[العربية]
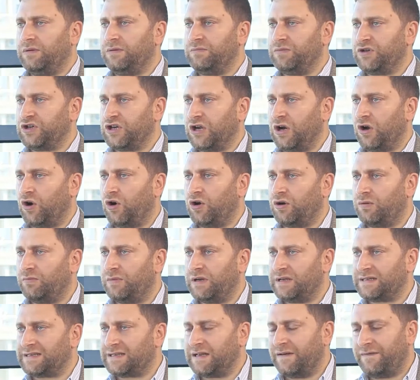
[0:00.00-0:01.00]
ميشيل عون
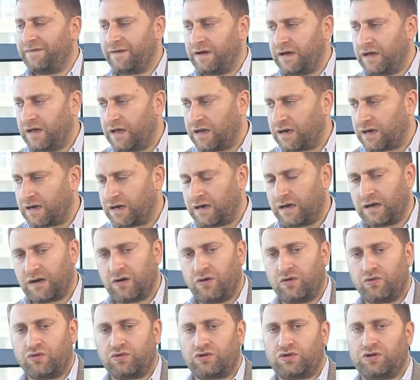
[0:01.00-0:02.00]
من السفر
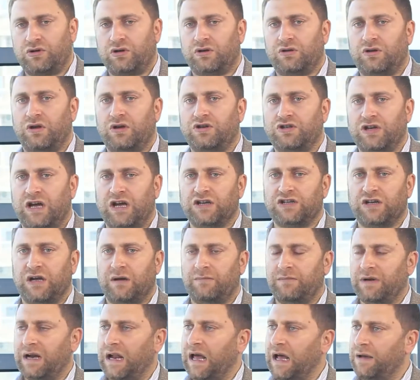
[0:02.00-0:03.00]
خروج دكتور
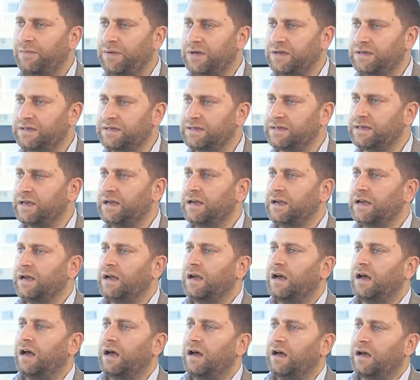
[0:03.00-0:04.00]
جعجع من الحبس
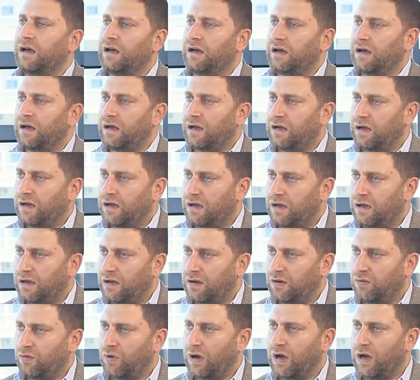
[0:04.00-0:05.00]
آه،
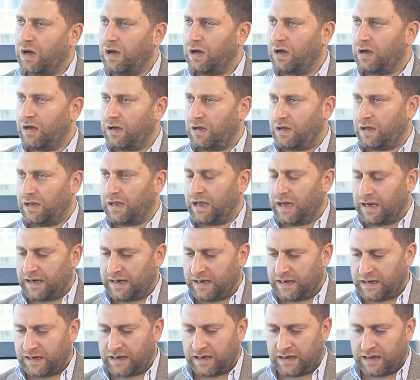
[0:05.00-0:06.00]

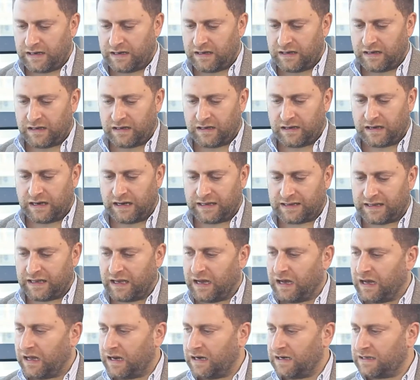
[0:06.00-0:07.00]
ويعني آه،
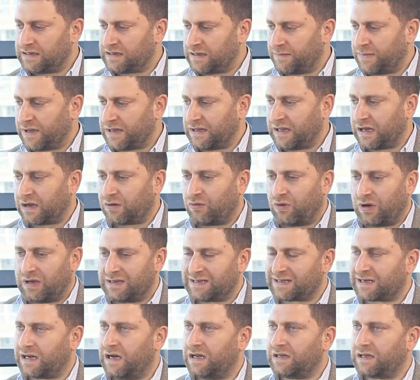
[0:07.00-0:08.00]
اعتقال اذا بدك
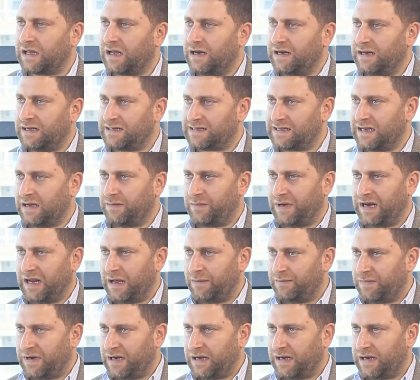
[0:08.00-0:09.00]
واسقاط النظام
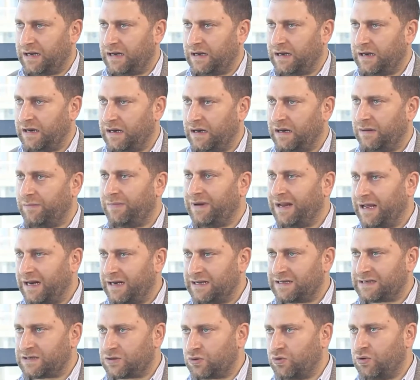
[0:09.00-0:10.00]
الامني
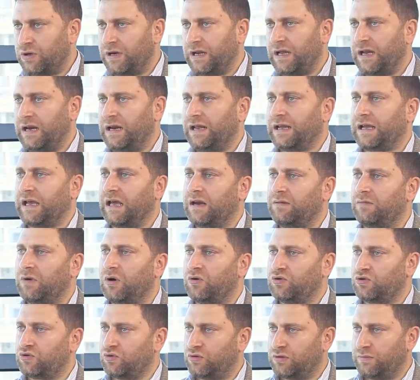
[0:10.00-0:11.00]
اللبناني السوري اللي كان
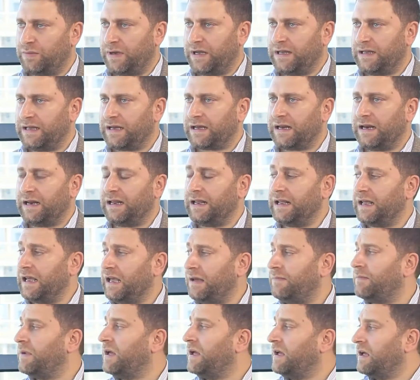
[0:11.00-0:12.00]
موجود بهديك
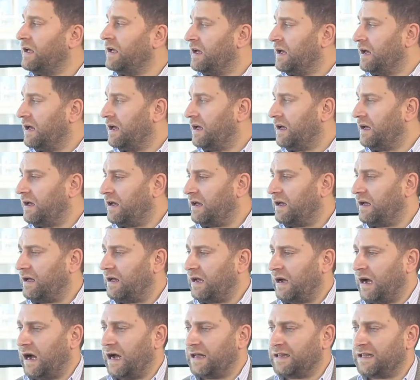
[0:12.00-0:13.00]
الايام
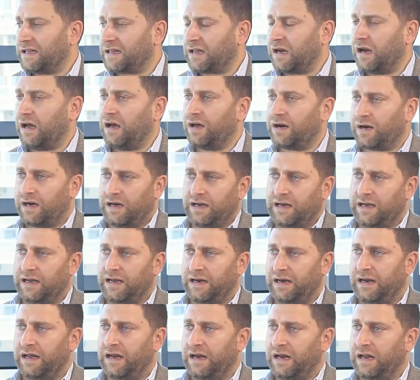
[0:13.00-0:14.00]
آه، اعاده
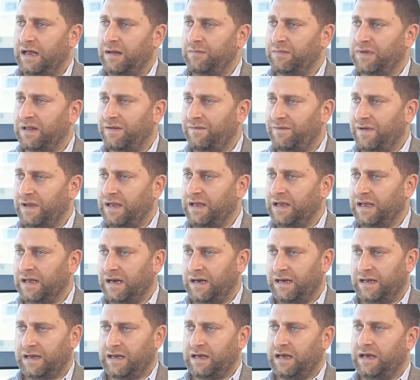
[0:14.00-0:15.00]
الحريه للام تي في
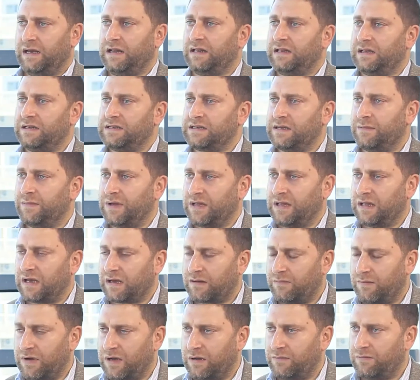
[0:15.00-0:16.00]
اللي كانت اذا
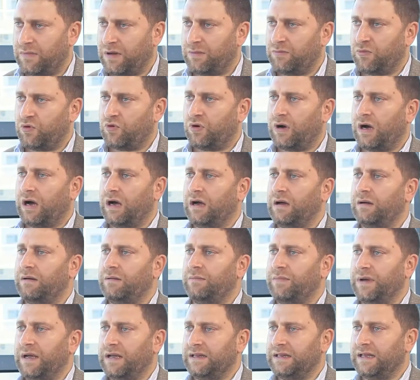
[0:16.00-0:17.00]
بدك ممنوعه
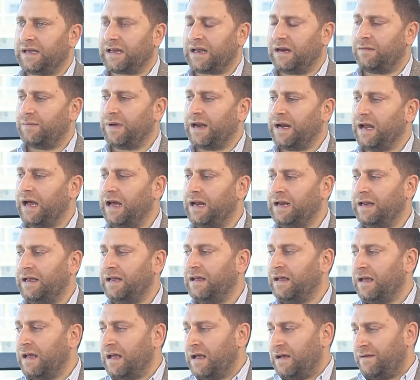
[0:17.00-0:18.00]
بهديك المرحله
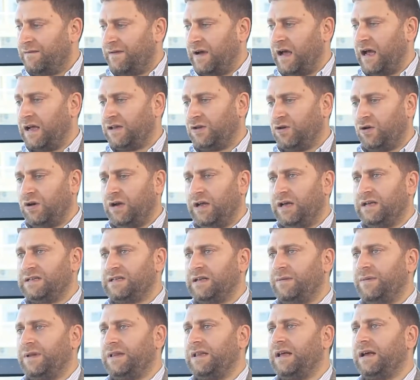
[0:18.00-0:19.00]
فهدول
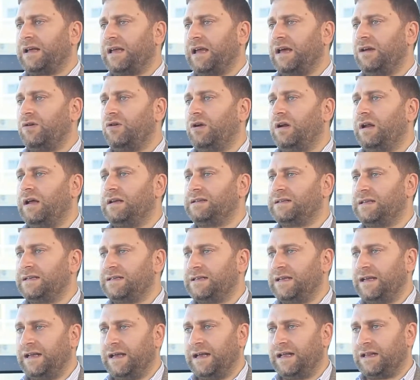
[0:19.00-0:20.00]
اذا بدك كانوا
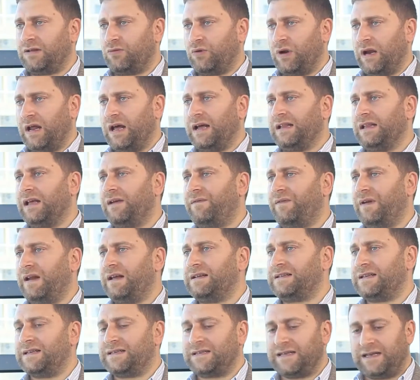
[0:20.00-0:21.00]
الاساسيات والاهداف
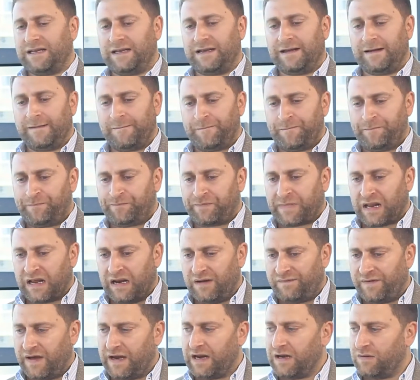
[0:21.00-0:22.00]
الاساسيه
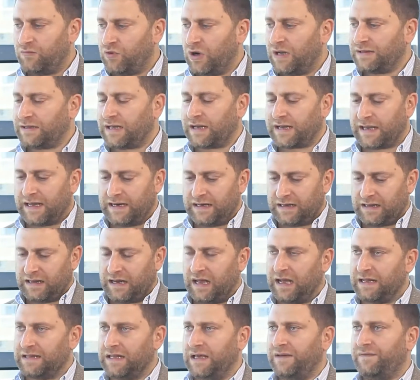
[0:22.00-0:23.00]
الفرق بوقتها كانت
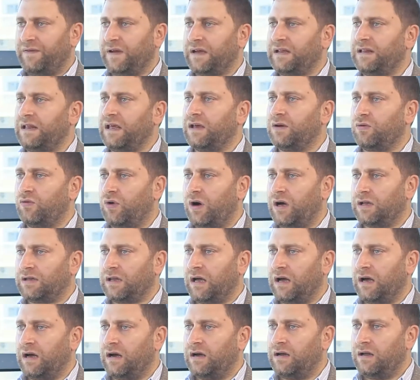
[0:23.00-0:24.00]
الاهداف كثير
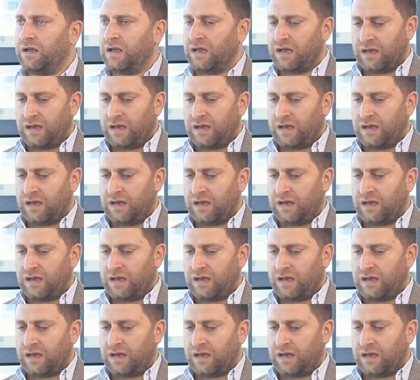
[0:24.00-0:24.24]
واضحه